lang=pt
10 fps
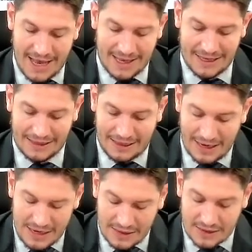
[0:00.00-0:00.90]
que
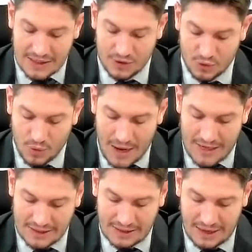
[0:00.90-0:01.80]

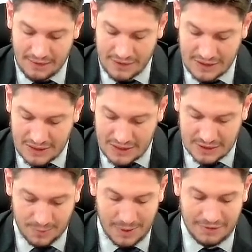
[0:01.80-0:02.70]
transexuais e travestis
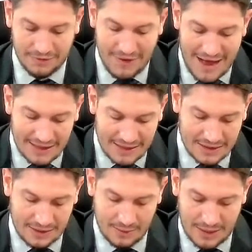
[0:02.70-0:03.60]
privadas
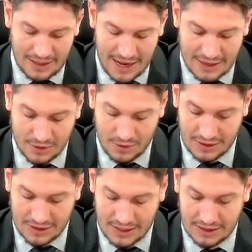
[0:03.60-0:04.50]
de liberdade com
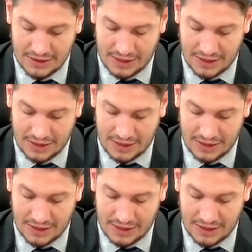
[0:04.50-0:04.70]
identidade de